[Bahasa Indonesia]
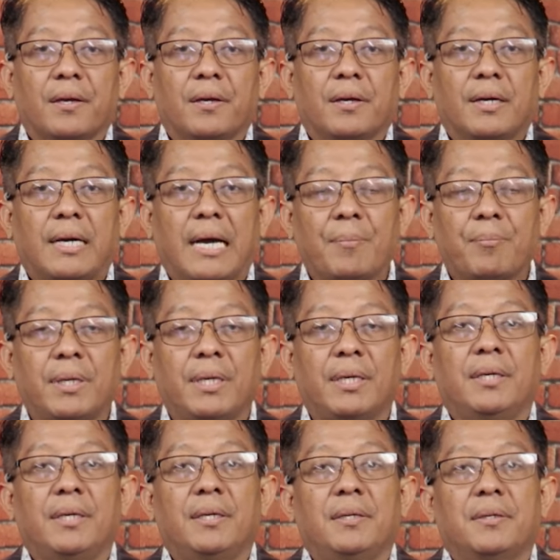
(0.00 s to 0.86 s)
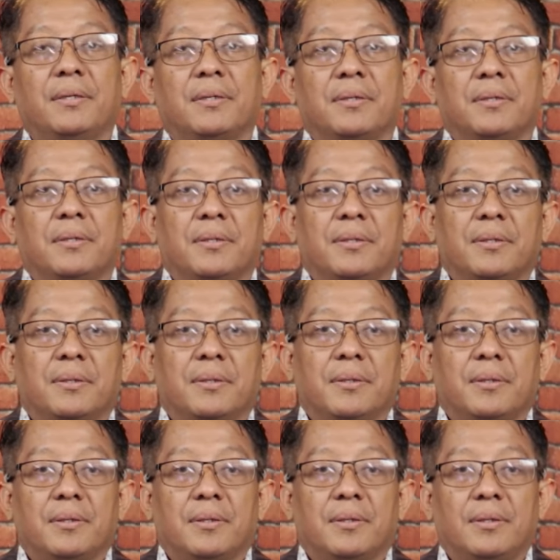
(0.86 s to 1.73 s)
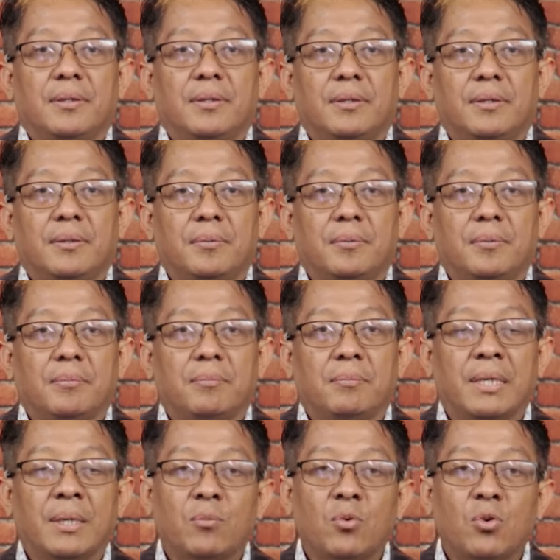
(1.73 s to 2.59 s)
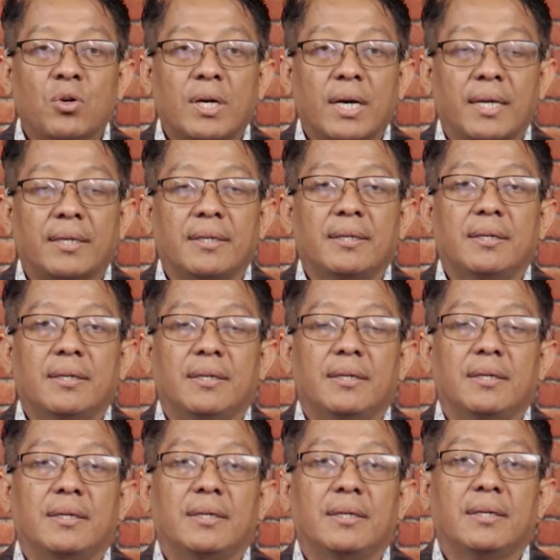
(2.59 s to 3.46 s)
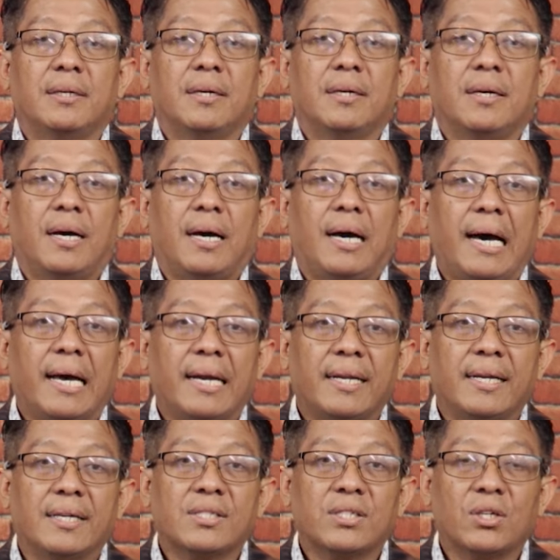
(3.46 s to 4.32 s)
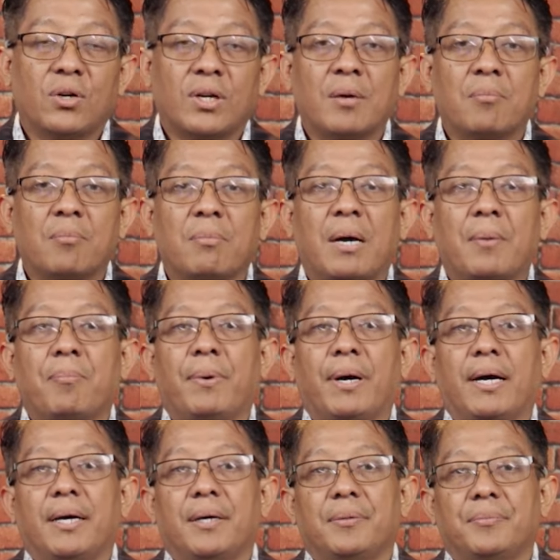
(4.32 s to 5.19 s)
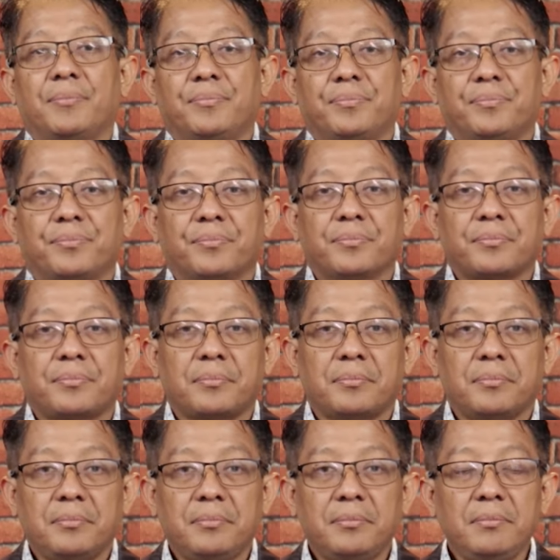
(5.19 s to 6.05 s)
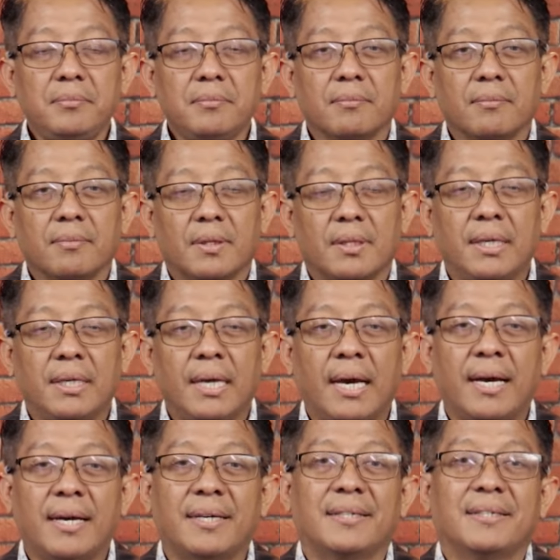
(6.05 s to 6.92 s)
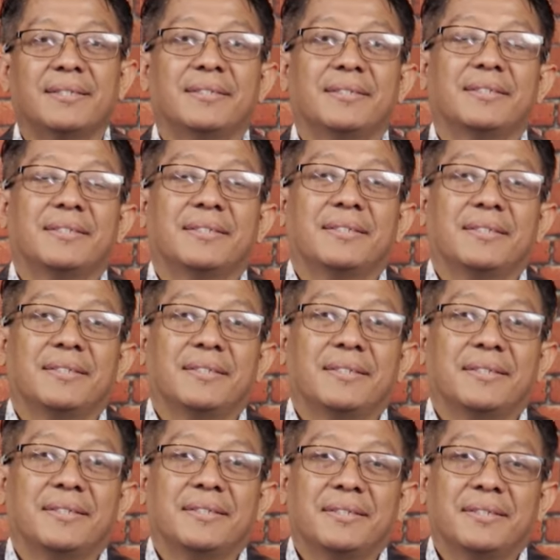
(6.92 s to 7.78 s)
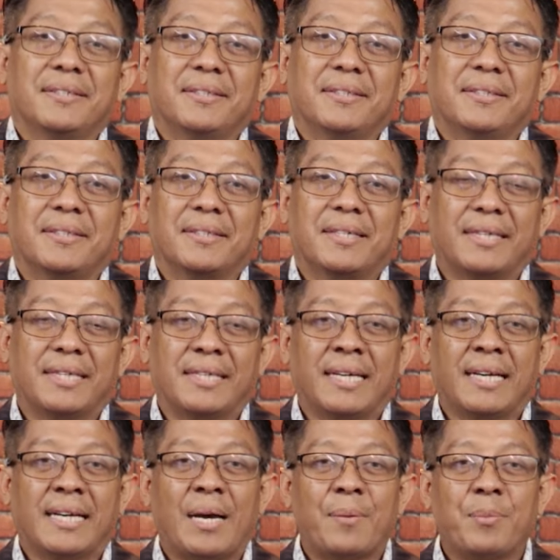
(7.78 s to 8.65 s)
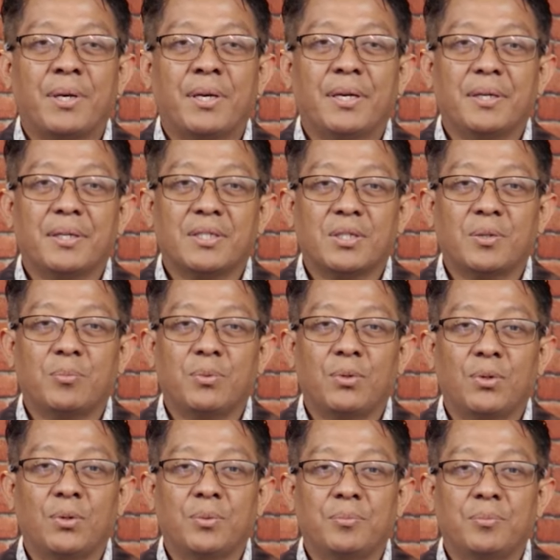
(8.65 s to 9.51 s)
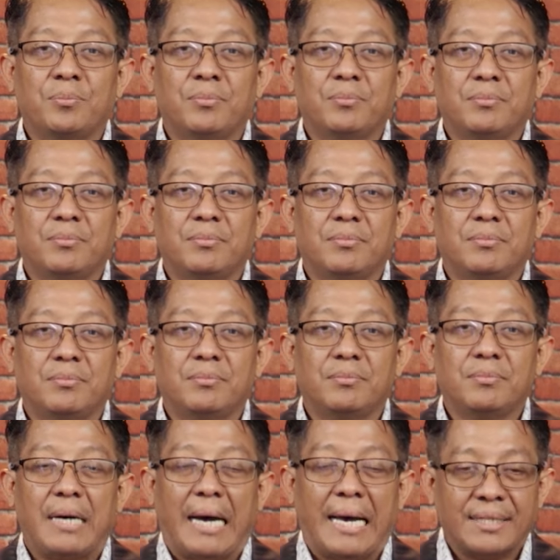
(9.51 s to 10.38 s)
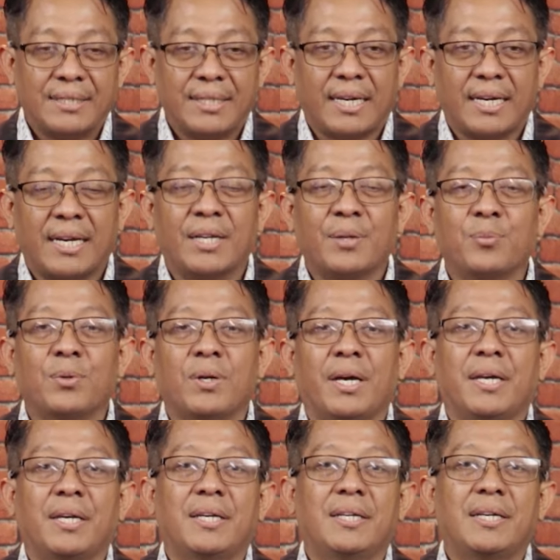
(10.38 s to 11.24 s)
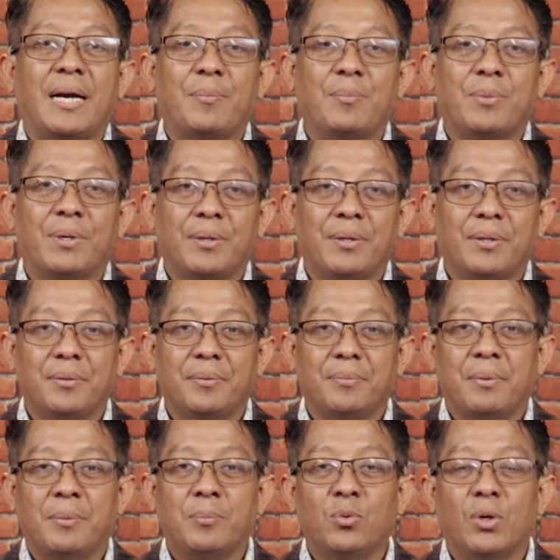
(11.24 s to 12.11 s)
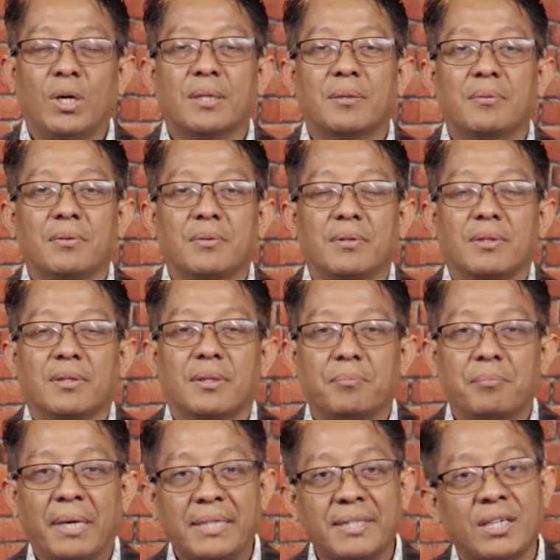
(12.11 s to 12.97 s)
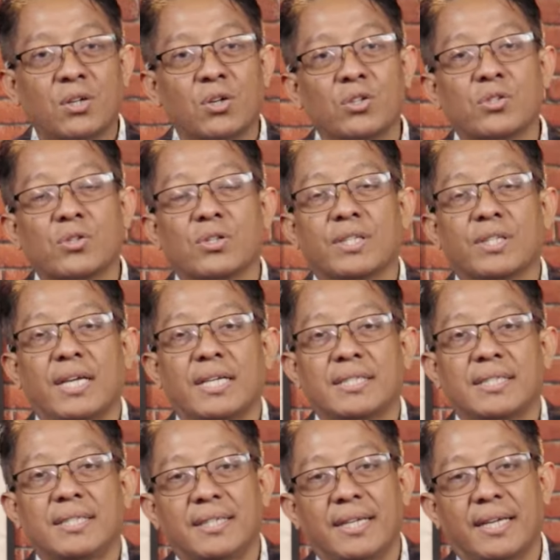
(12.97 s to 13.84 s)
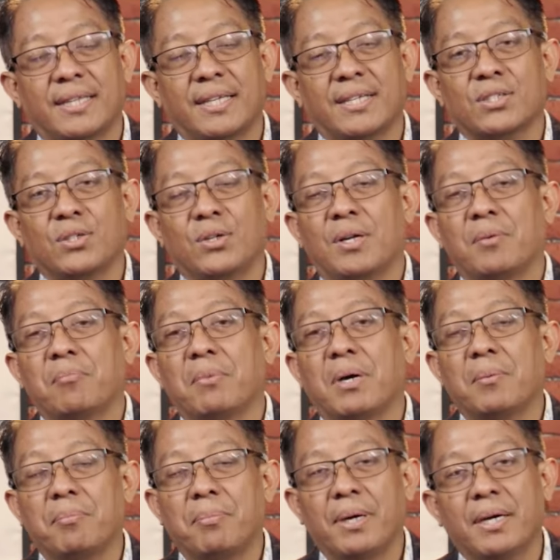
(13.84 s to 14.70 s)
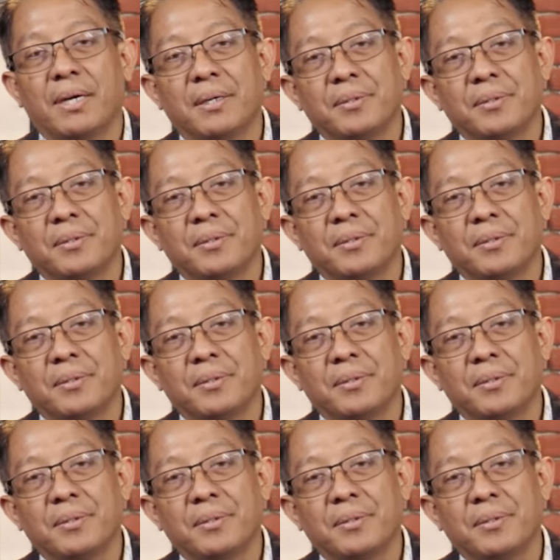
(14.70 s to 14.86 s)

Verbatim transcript: kami menemukan ada seorang bapak yang ketika kami sebelum acara dimulai, kami membuat meja konsultasi datang seorang bapak.